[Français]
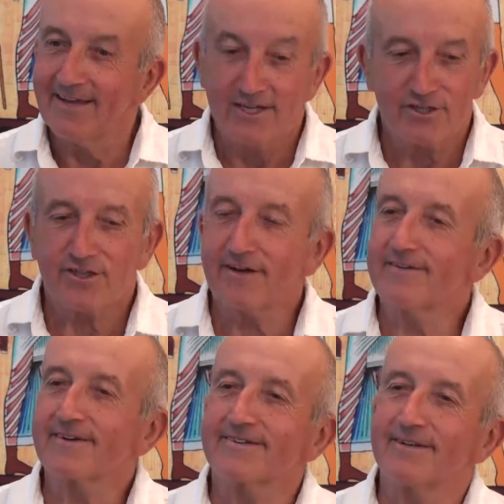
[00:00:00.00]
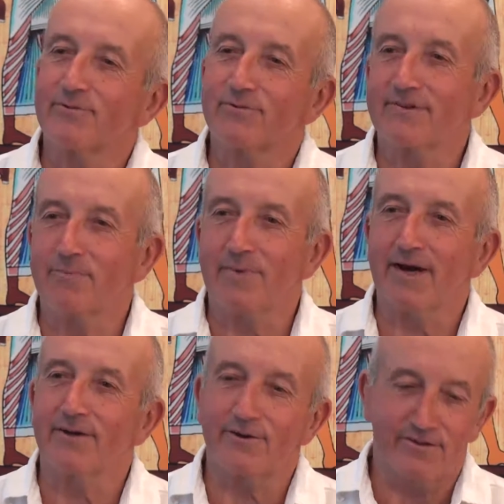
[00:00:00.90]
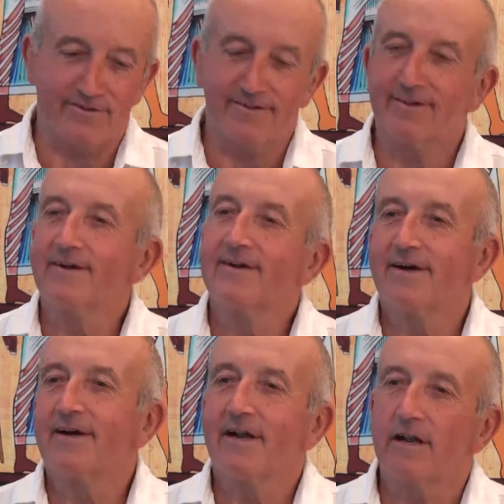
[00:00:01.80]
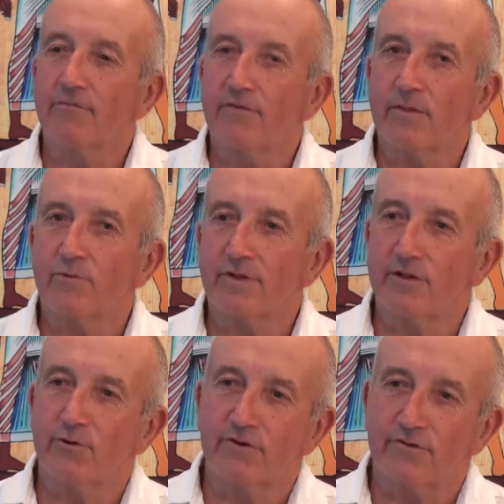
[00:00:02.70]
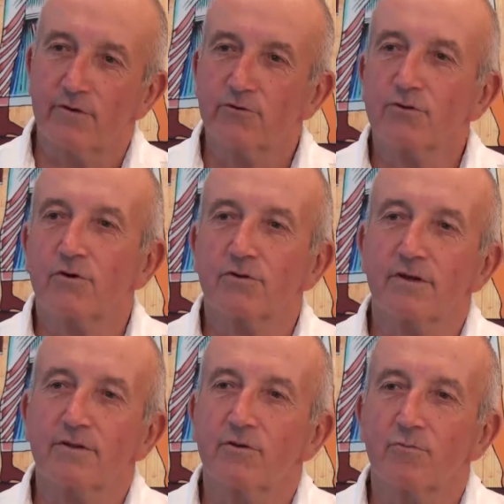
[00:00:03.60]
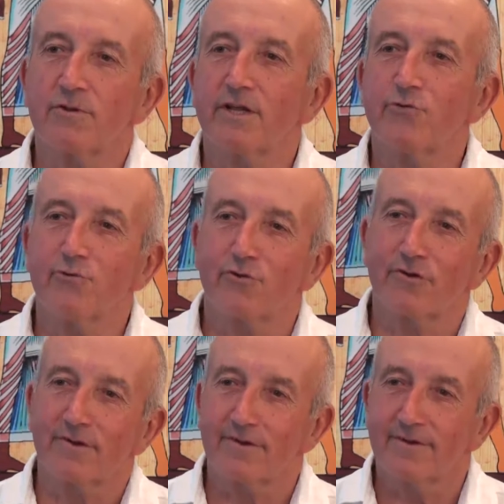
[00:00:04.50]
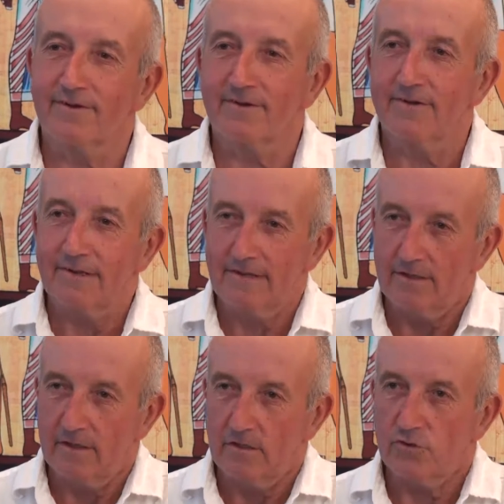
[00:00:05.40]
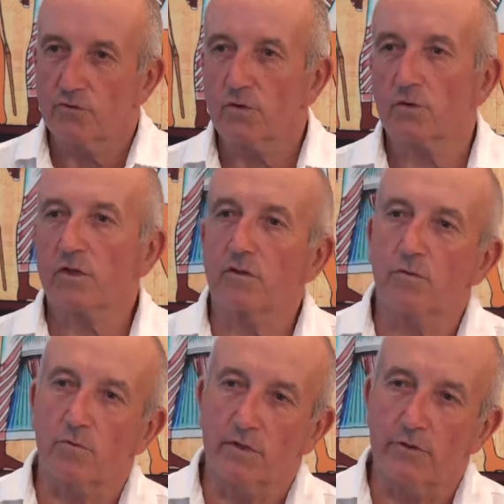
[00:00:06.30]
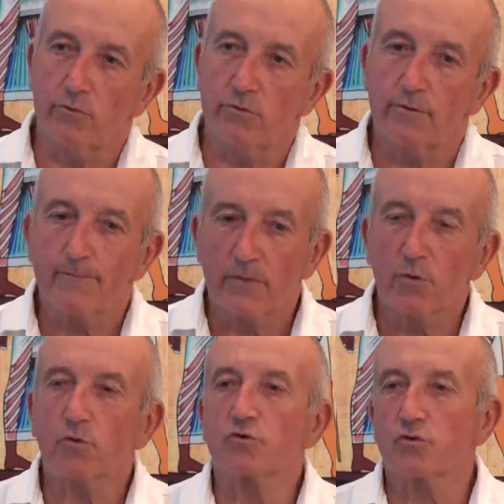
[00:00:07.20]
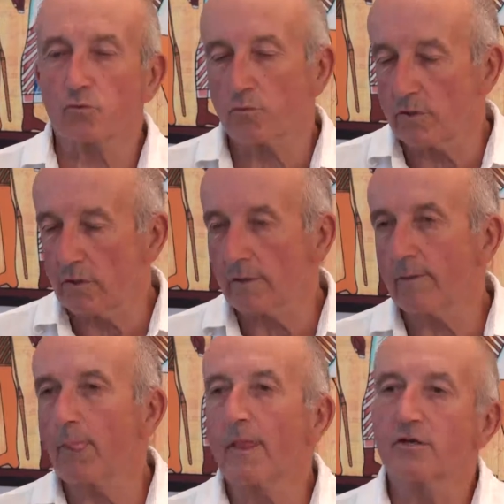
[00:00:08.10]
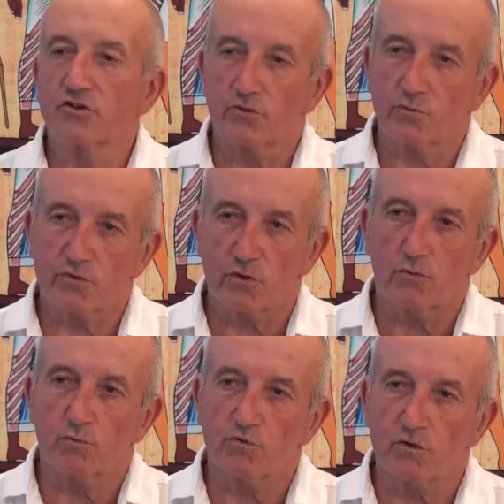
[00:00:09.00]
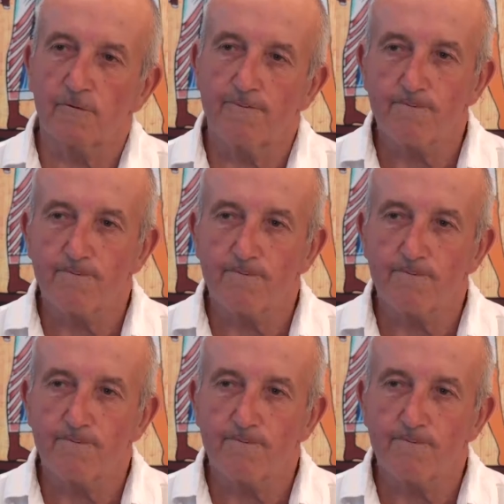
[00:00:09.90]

j'ai traversé toute cette période, la fin de mon adolescence, je suis rentré dans le monde adulte. Je suis rentré dans le monde adulte, donc aujourd'hui, j'ai 72 ans,